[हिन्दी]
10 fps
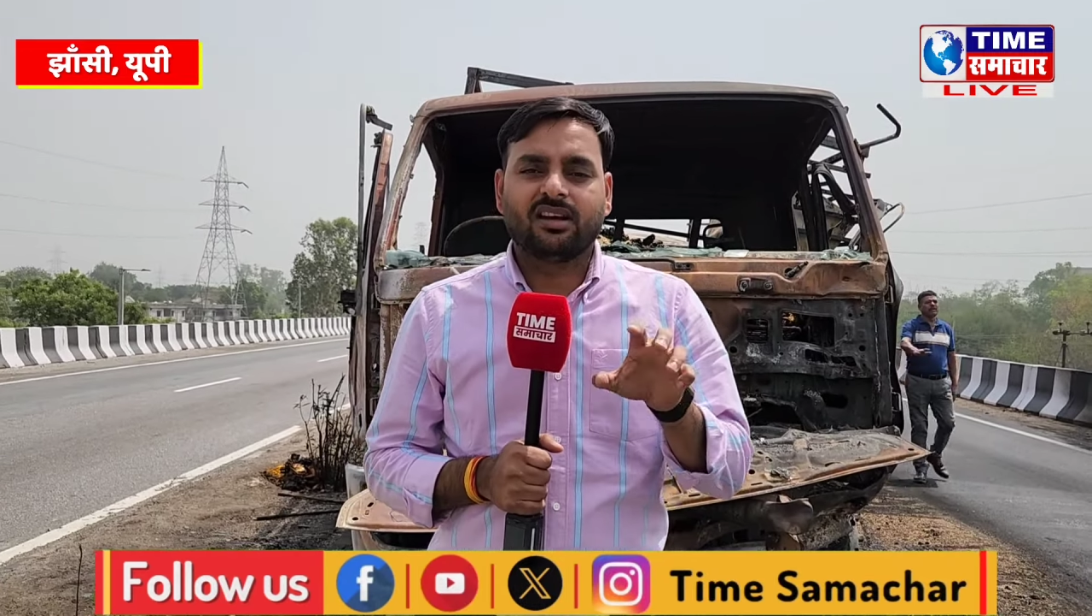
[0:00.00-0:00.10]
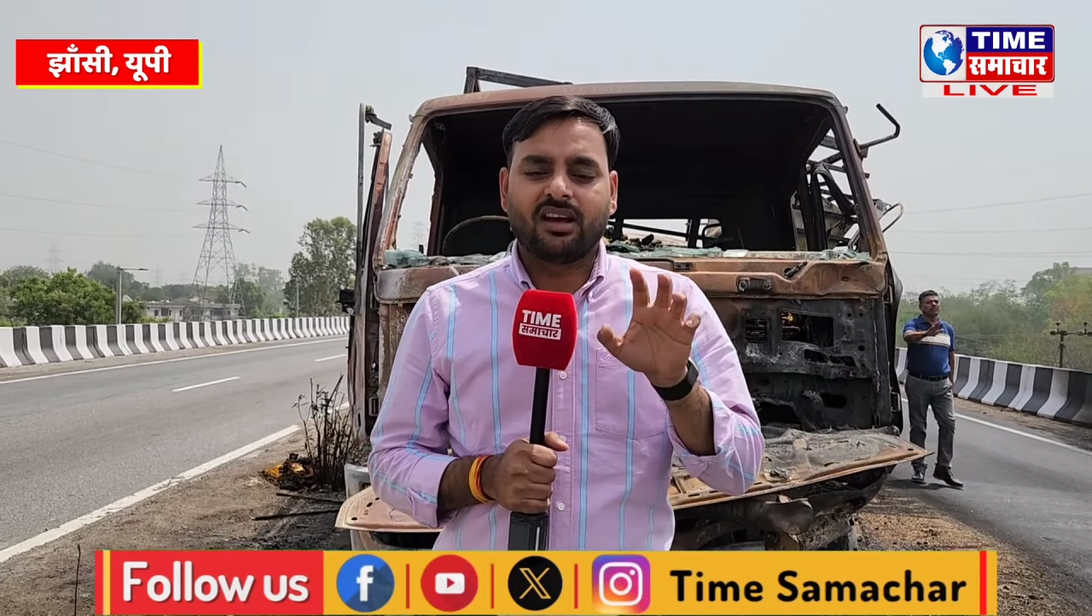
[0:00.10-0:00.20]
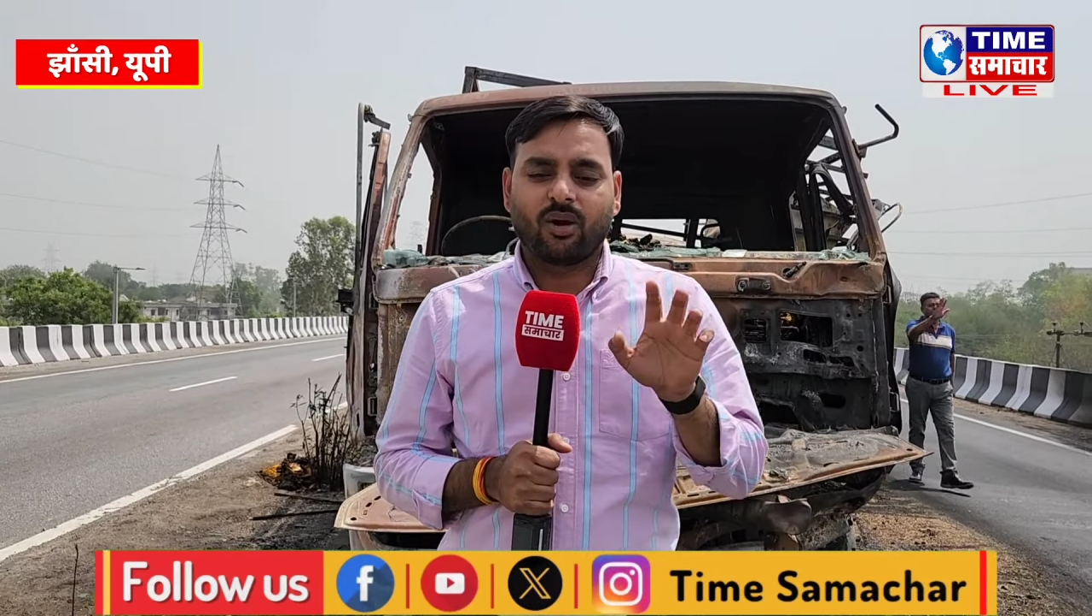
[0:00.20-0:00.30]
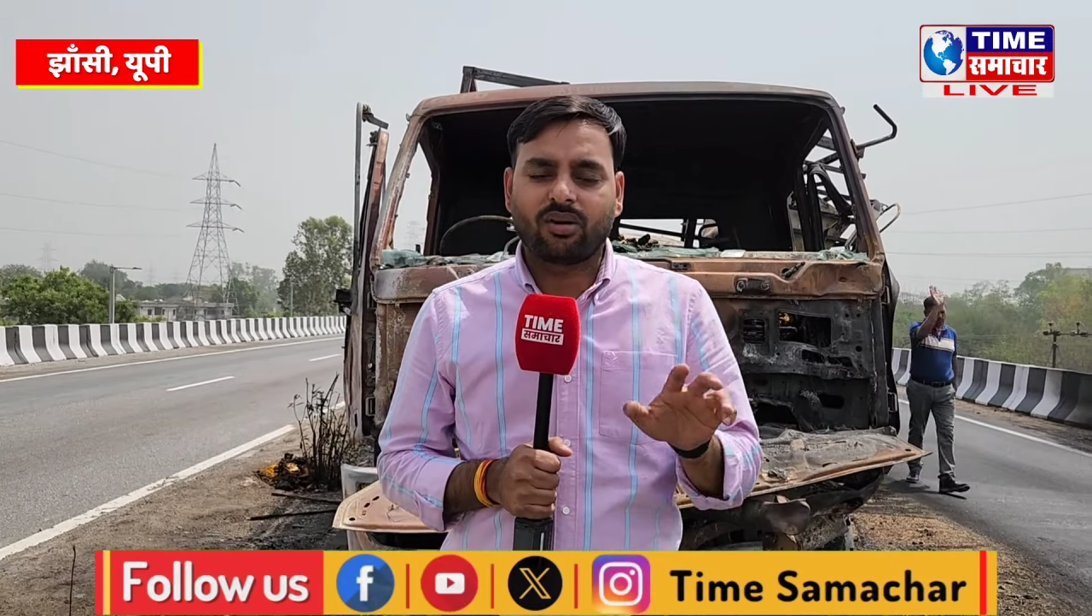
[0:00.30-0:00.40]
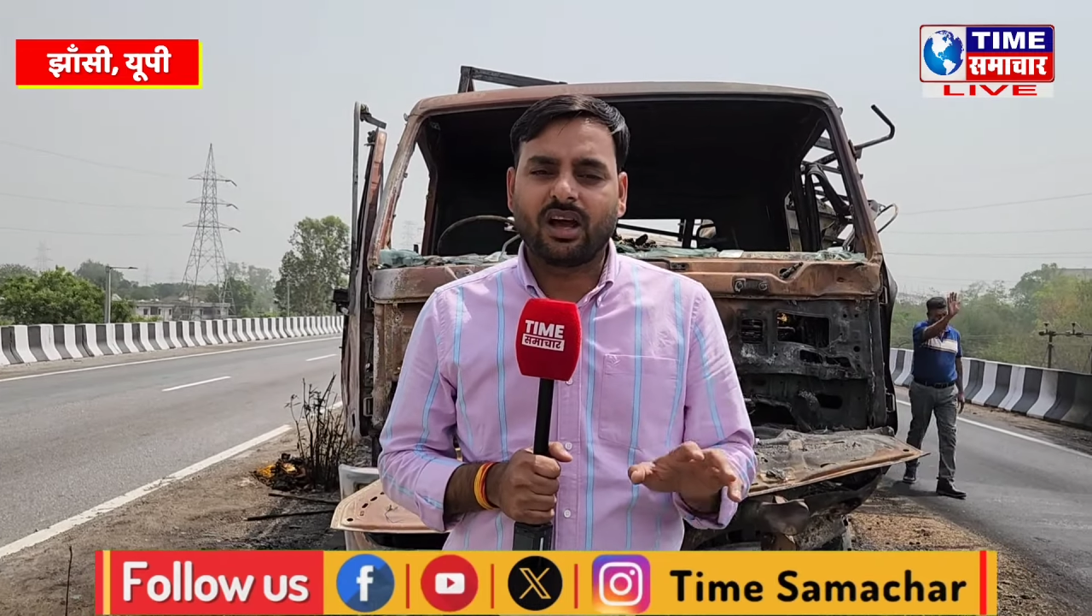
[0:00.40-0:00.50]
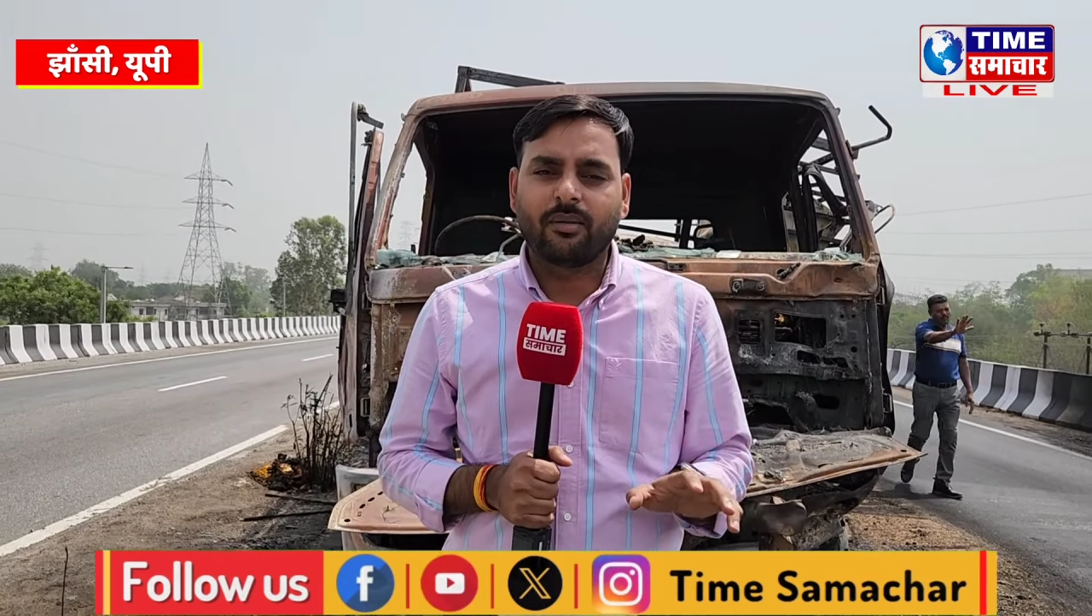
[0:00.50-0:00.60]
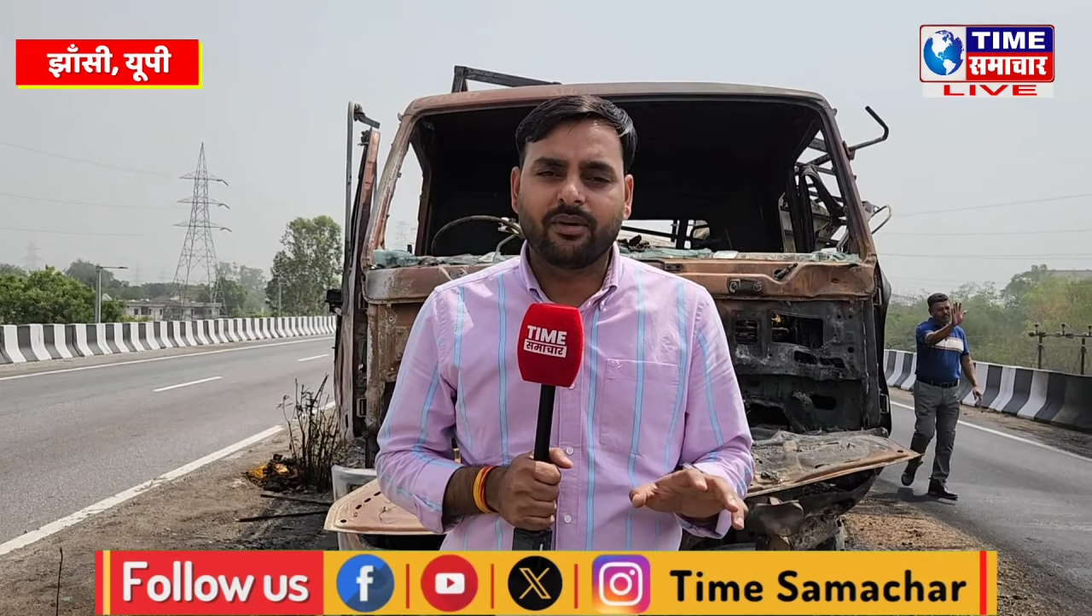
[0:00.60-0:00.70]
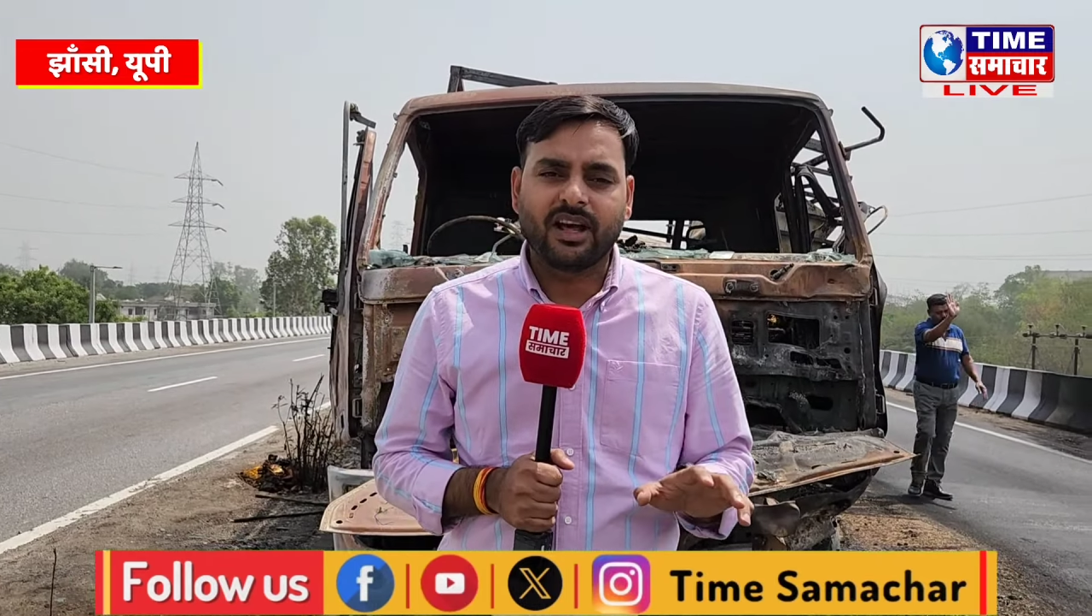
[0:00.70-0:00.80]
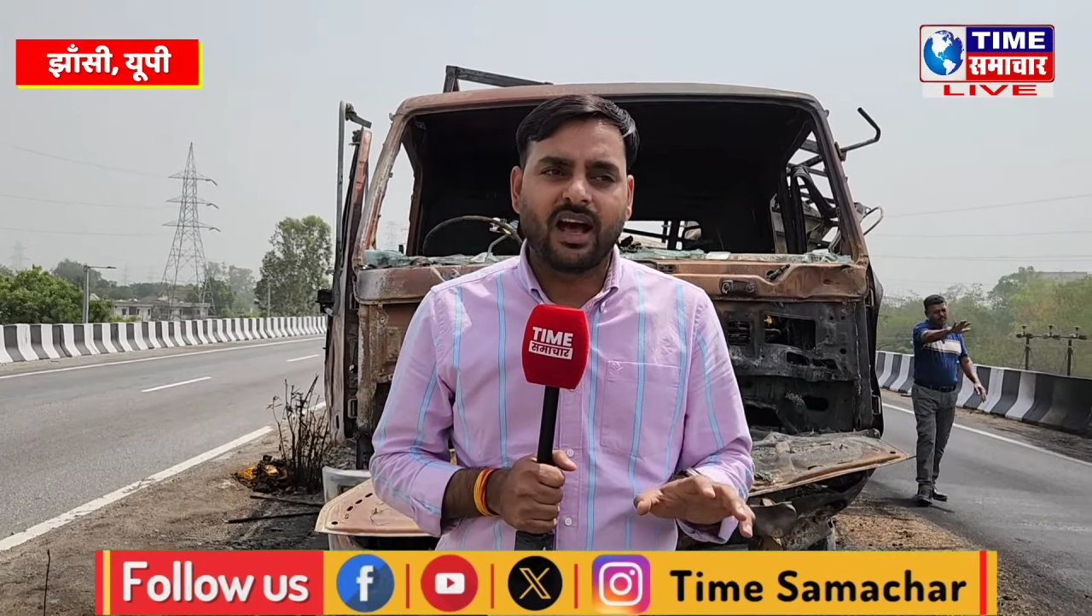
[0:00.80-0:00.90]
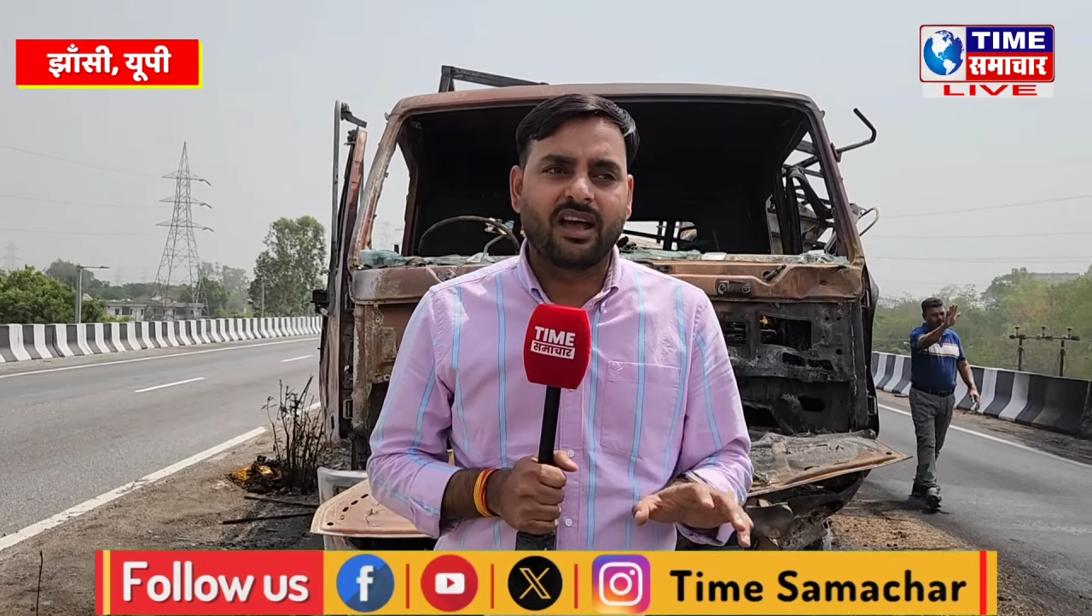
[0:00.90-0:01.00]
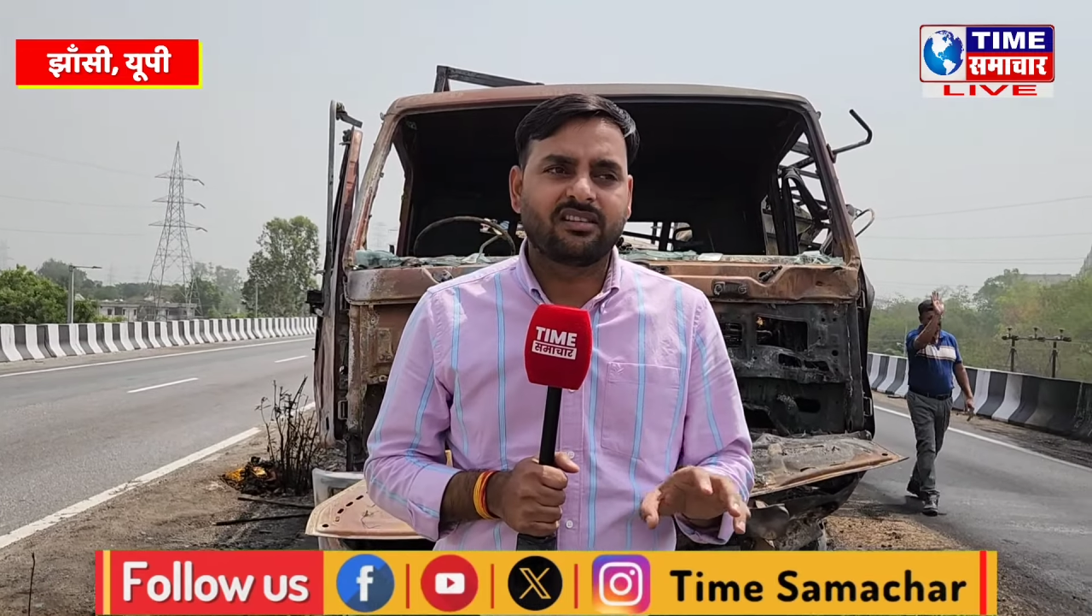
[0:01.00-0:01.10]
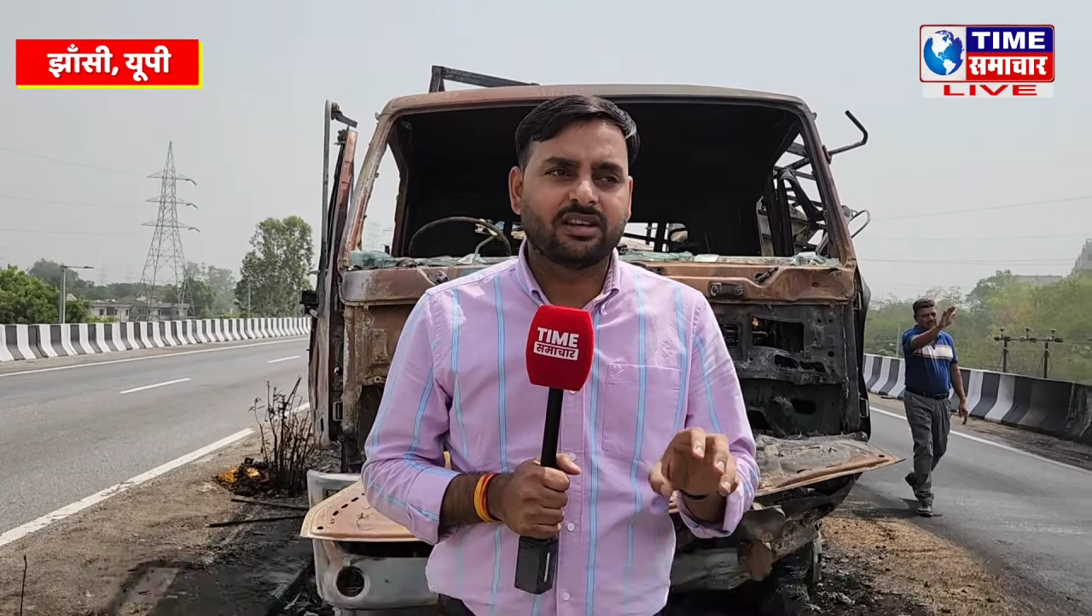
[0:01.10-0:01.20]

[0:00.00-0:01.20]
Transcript: गरौठा विधायक